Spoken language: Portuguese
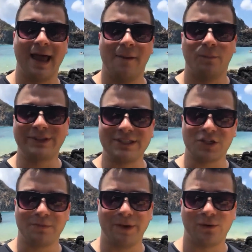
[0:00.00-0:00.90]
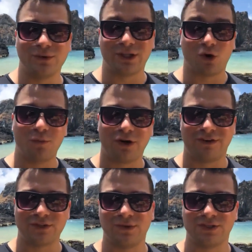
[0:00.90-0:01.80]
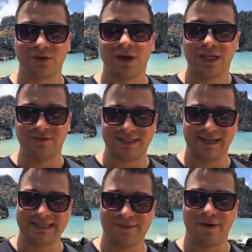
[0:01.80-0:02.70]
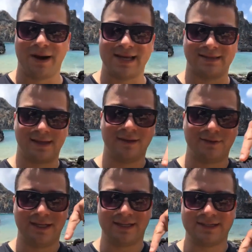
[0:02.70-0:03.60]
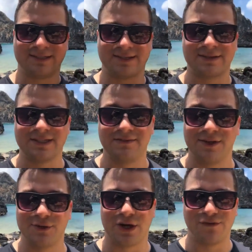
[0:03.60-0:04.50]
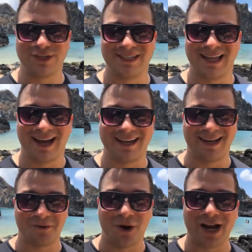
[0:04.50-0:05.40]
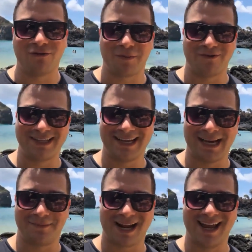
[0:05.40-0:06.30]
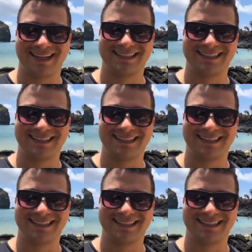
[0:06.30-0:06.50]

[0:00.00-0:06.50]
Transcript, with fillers: Muita gente me pergunta como que eu faço isso. Se você quer saber mais, clique no link na descrição desse vídeo que eu vou te ensinar. E agora eu vou aproveitar aqui a praia.